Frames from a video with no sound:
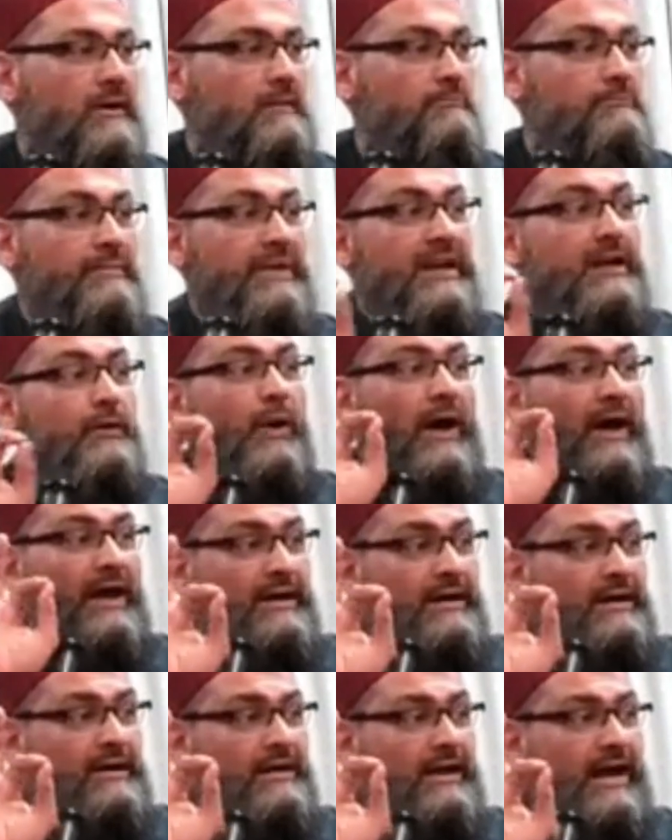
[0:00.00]

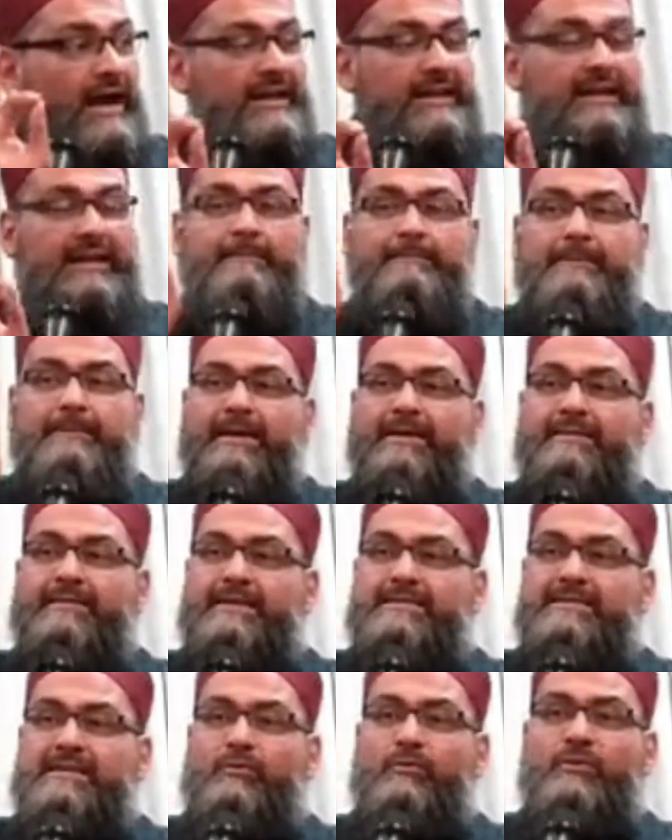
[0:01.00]
بالوحي النبي
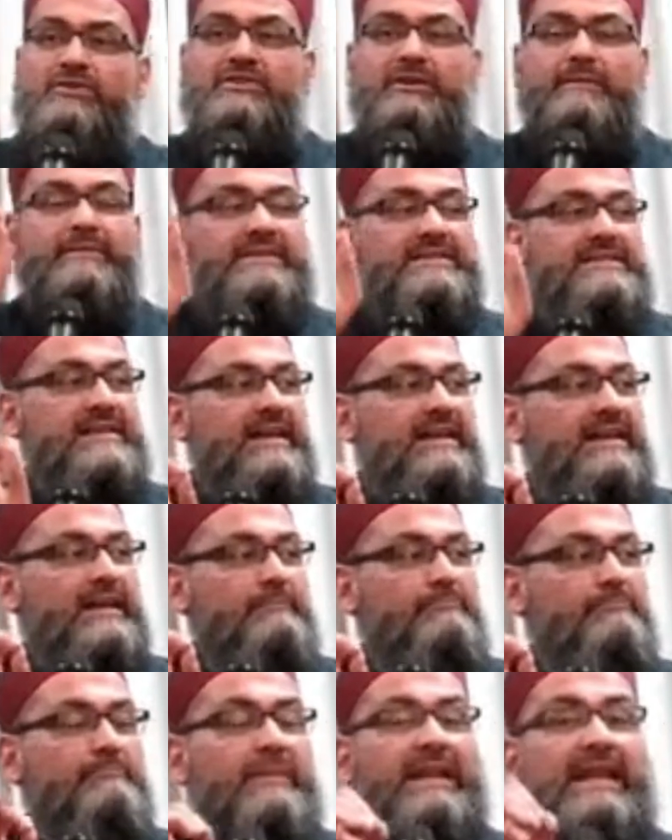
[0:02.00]
تزوج من
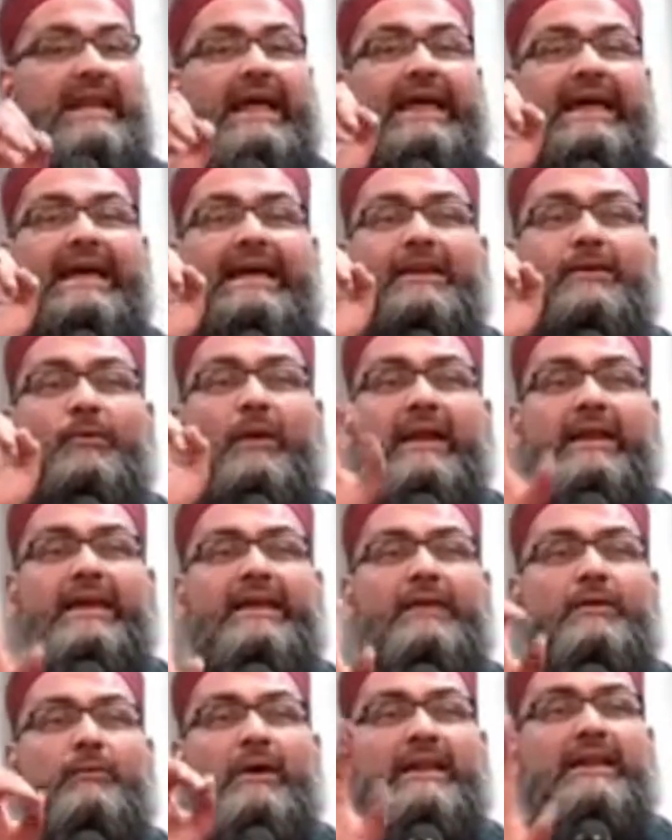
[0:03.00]
زينب من غير
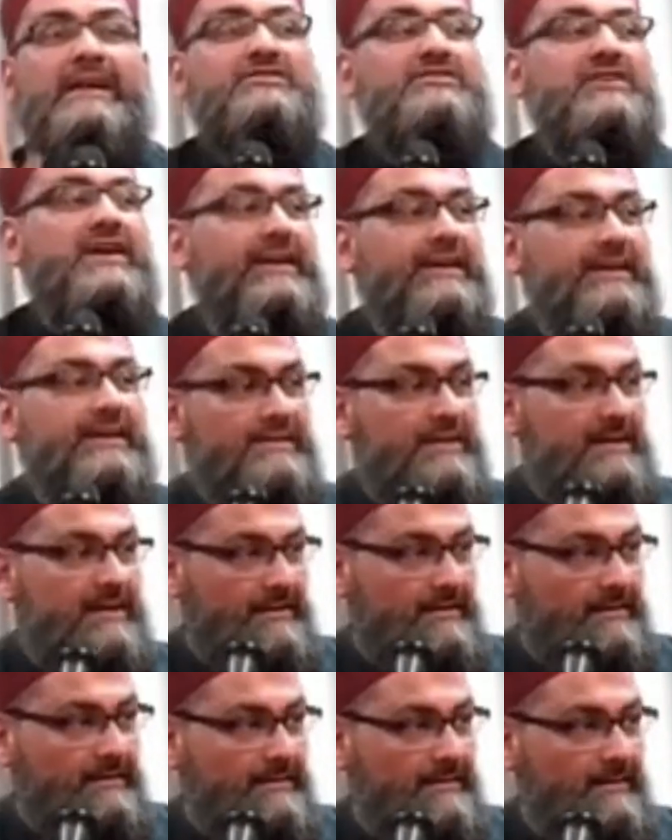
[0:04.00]
ولي ولا
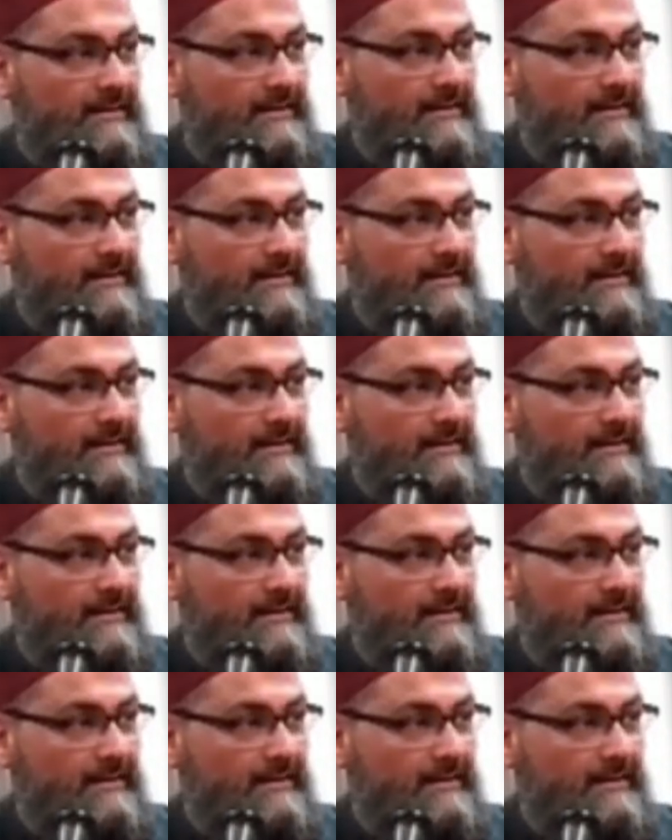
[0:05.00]
شاهدين